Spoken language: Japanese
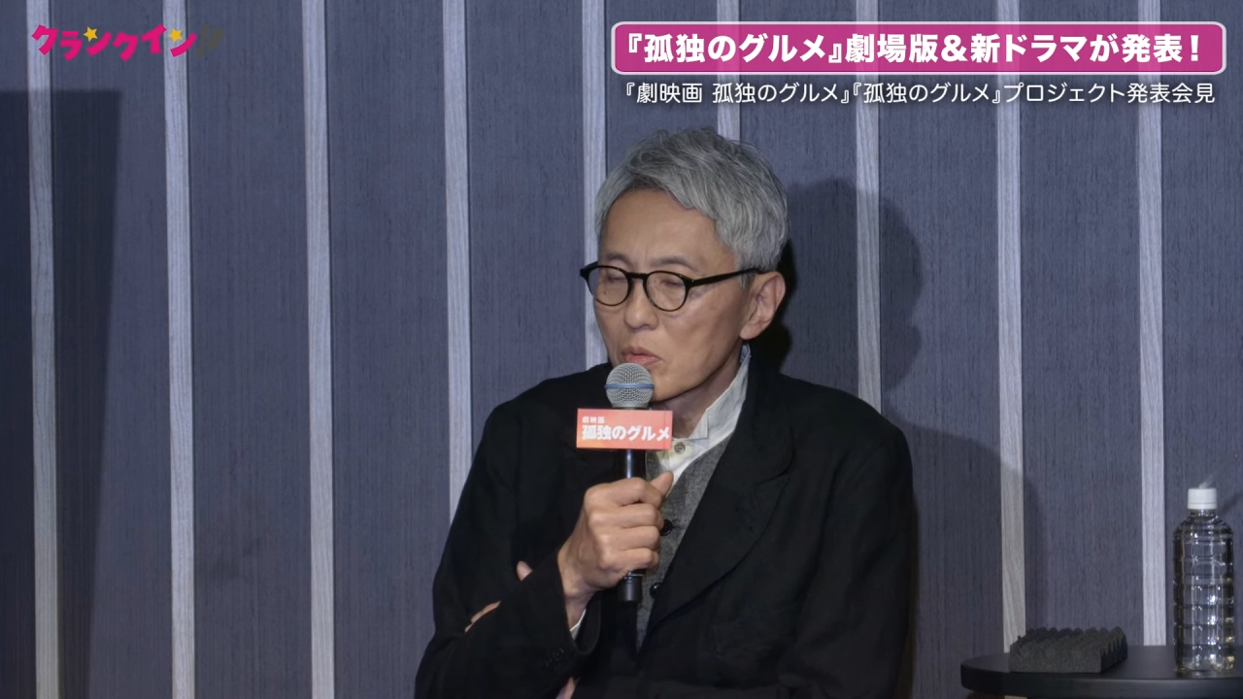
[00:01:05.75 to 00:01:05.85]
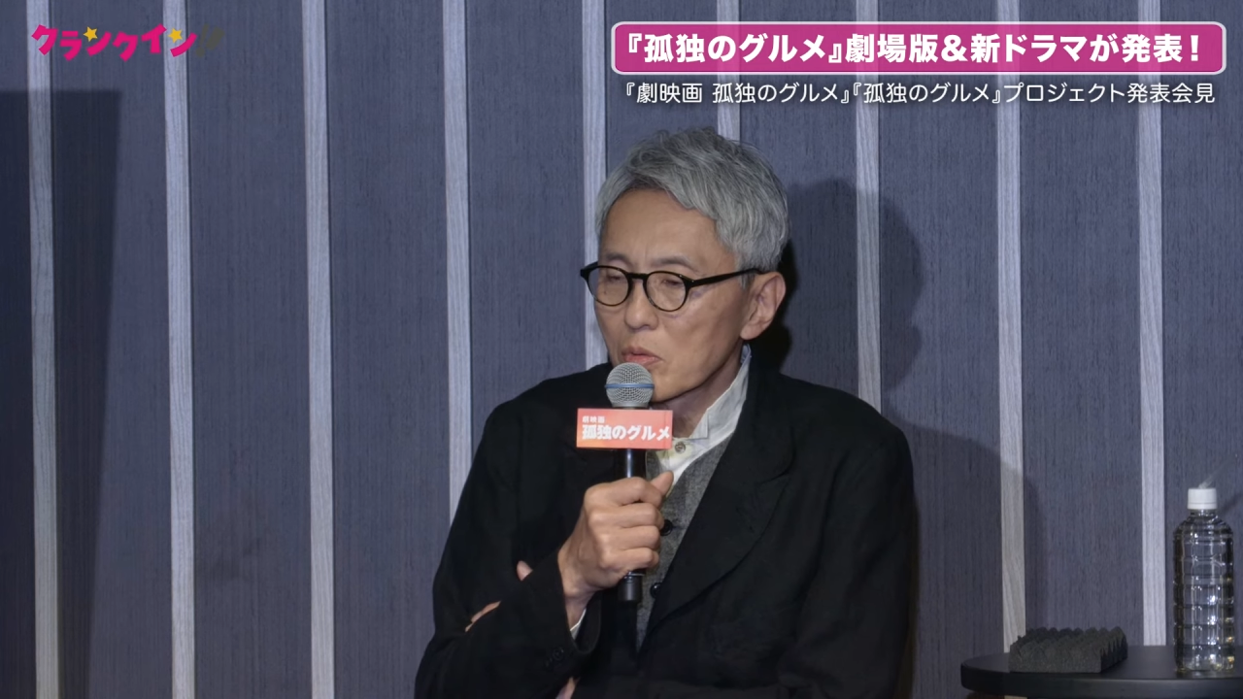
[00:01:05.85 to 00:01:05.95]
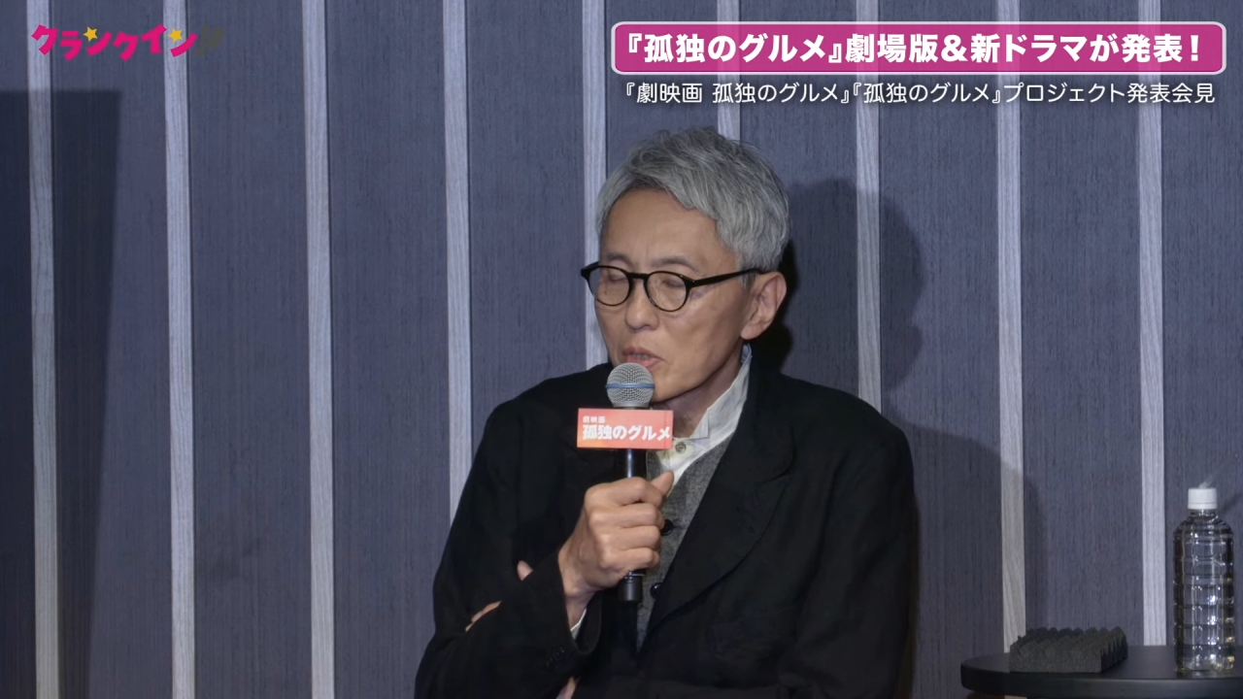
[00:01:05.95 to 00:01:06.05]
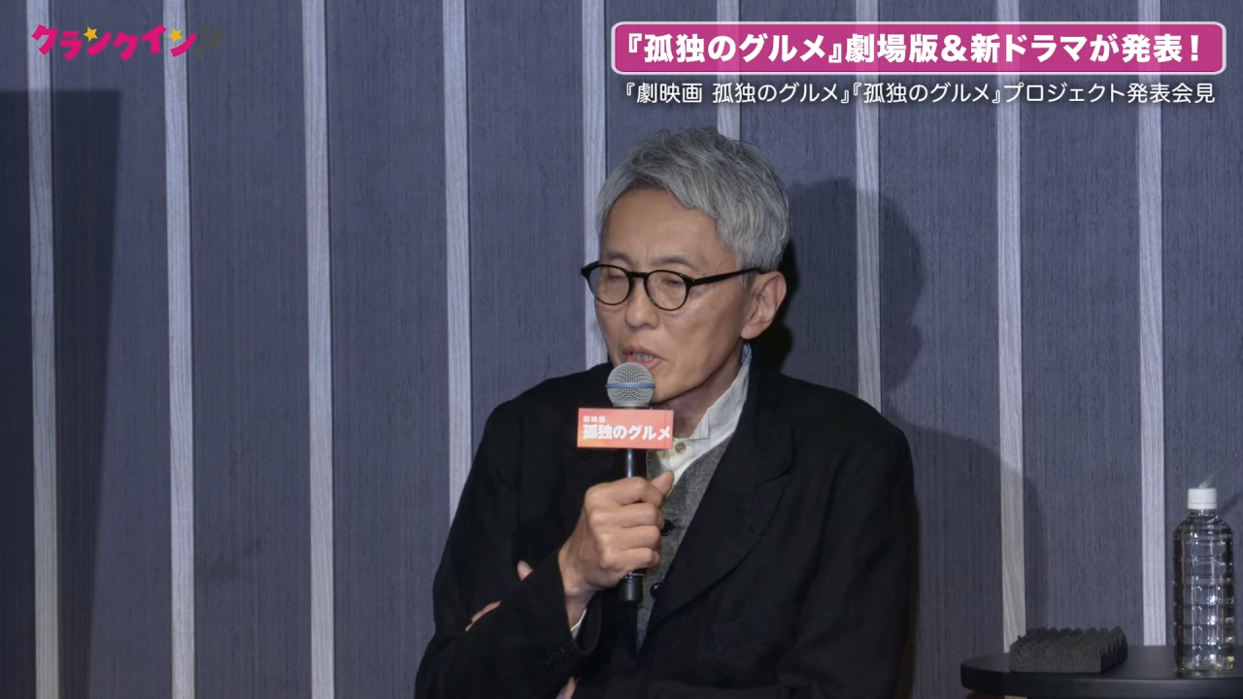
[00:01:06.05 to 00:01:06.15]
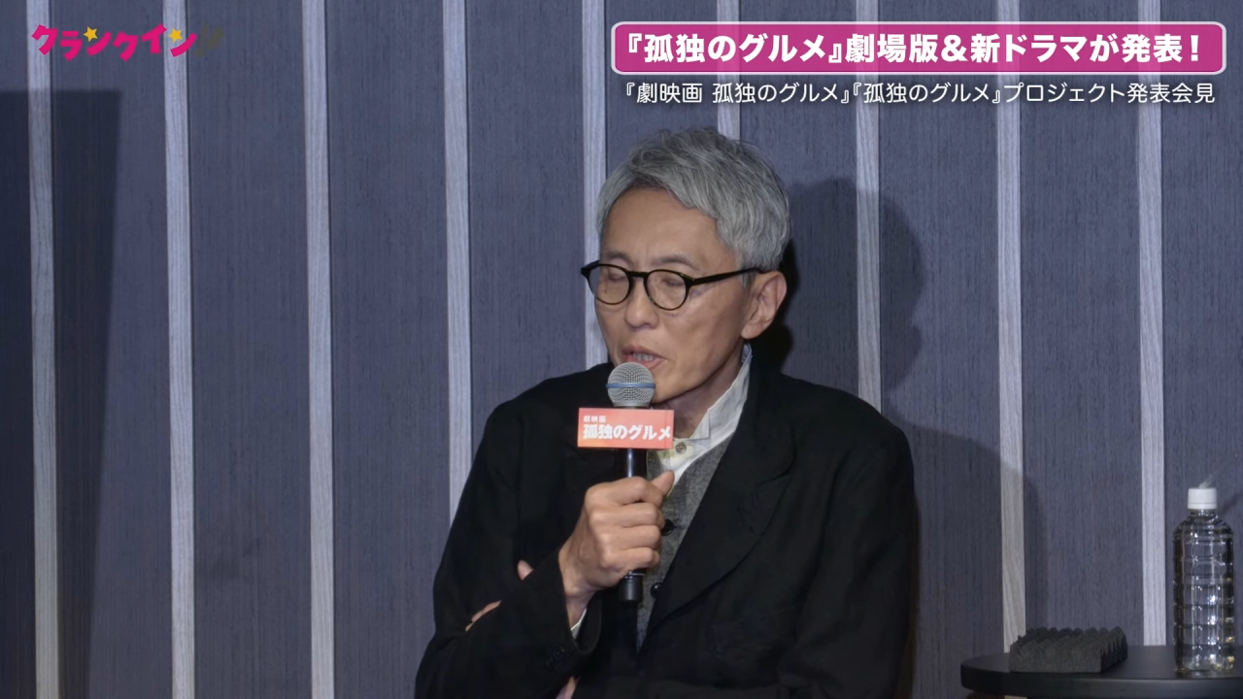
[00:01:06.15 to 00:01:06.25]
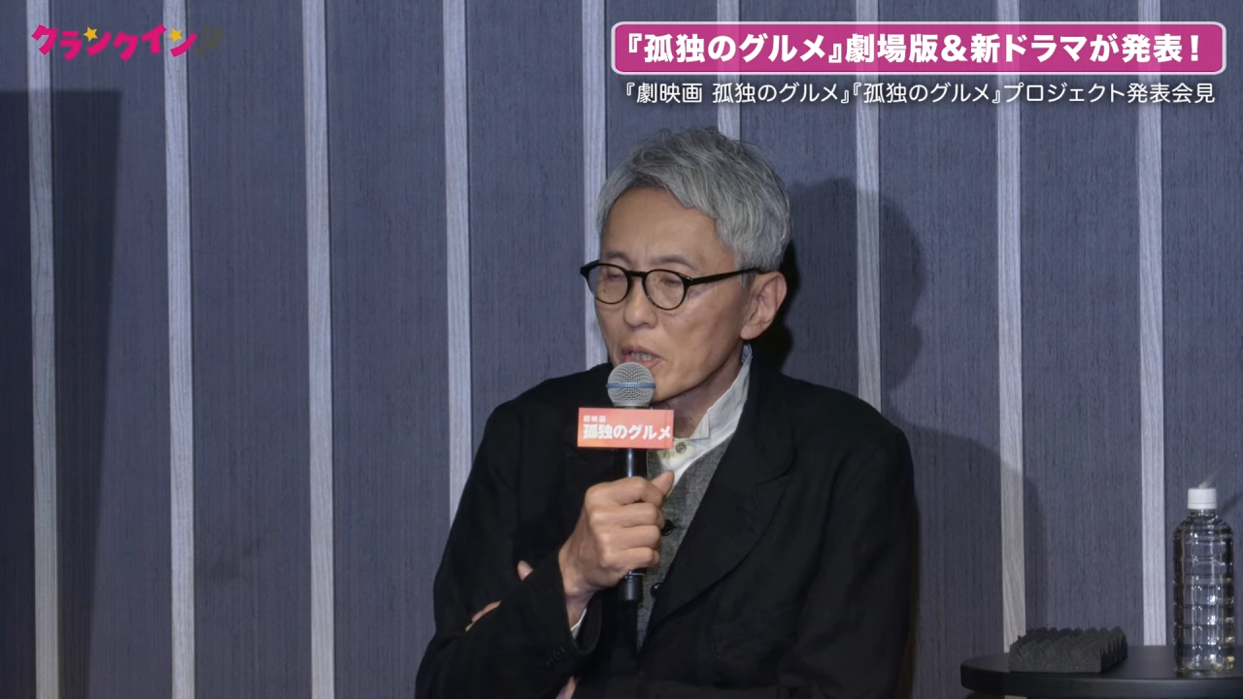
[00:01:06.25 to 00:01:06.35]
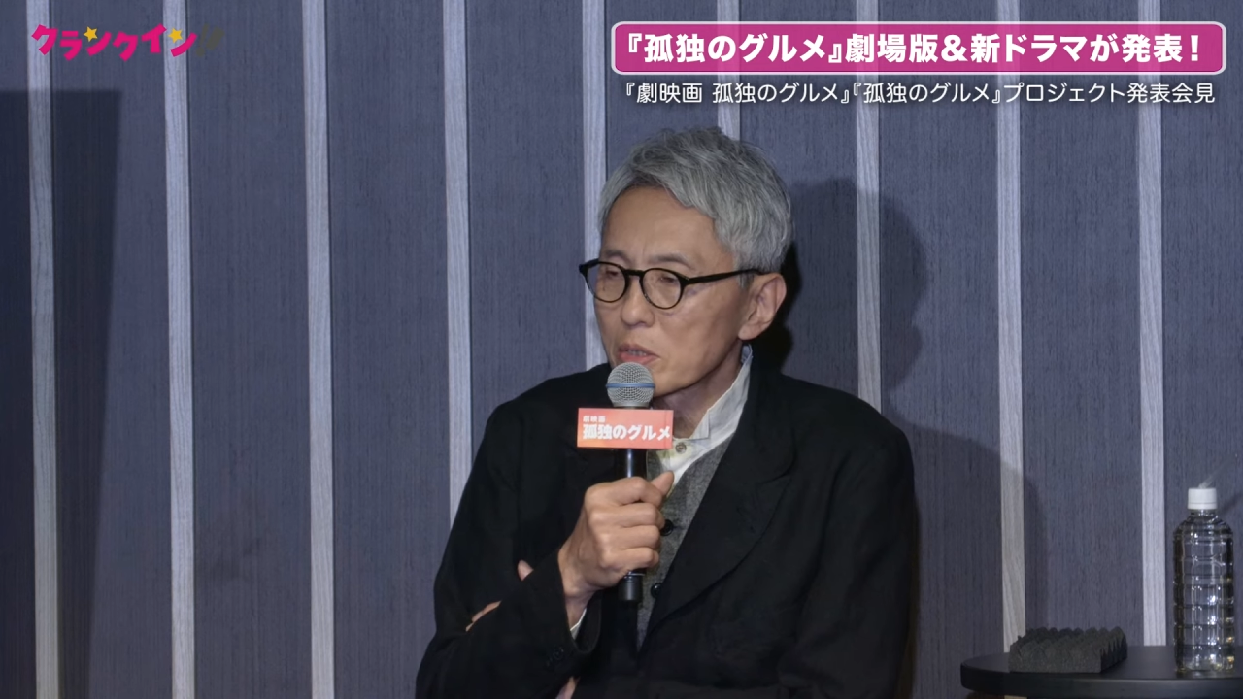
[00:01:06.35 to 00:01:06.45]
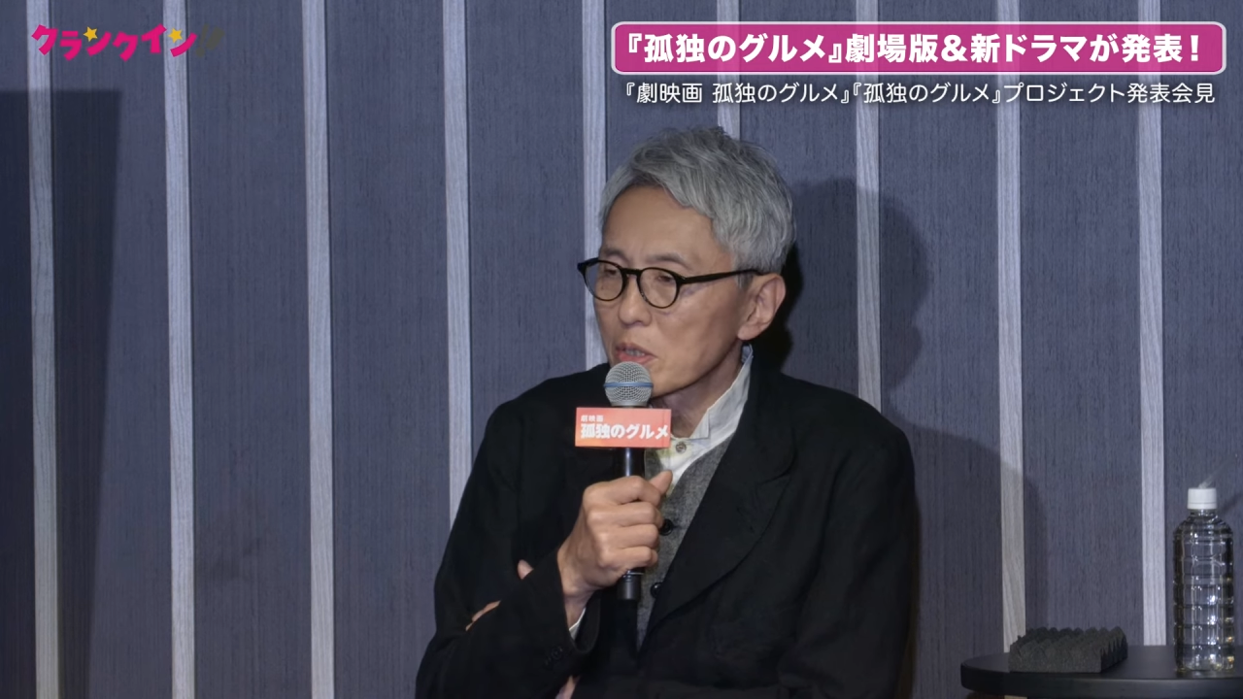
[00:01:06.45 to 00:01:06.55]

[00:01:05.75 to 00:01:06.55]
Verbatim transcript: これだけやっ